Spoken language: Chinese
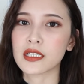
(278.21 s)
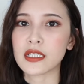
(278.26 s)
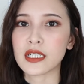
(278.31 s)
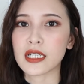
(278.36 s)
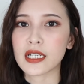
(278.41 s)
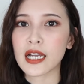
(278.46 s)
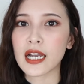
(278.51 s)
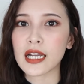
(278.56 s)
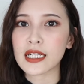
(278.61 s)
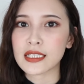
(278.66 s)

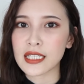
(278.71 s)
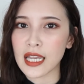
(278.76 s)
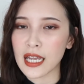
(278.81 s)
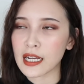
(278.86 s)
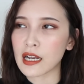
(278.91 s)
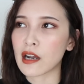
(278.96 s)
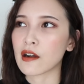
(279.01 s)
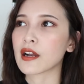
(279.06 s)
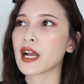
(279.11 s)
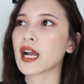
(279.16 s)
你可以
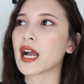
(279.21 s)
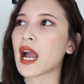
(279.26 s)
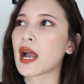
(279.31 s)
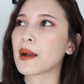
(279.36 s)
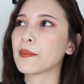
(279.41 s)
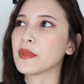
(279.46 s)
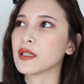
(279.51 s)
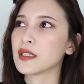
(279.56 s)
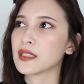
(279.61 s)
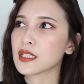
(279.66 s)
参考看看
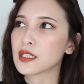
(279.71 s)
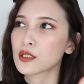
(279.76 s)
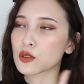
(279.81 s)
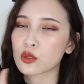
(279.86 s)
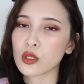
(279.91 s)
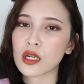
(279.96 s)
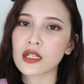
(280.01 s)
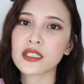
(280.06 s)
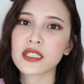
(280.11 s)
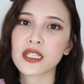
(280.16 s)
他们的
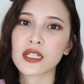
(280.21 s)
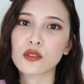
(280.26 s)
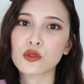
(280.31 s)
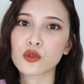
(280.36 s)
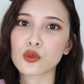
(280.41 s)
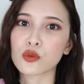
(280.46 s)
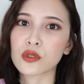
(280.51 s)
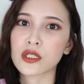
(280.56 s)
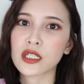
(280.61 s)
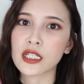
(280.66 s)
妆前
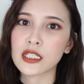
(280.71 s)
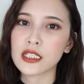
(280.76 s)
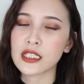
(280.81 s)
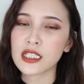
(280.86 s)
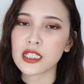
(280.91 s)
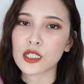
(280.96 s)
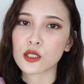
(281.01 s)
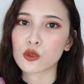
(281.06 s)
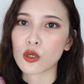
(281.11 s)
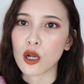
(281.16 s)
乳跟
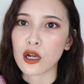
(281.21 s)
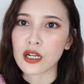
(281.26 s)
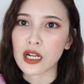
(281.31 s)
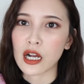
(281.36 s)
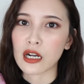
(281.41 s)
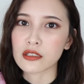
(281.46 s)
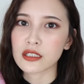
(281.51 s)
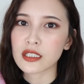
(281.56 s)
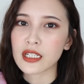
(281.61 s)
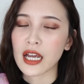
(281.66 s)
卸妆
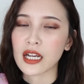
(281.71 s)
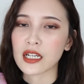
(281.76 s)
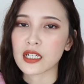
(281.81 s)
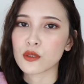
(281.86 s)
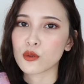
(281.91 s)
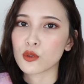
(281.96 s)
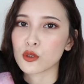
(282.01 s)
膏这两个，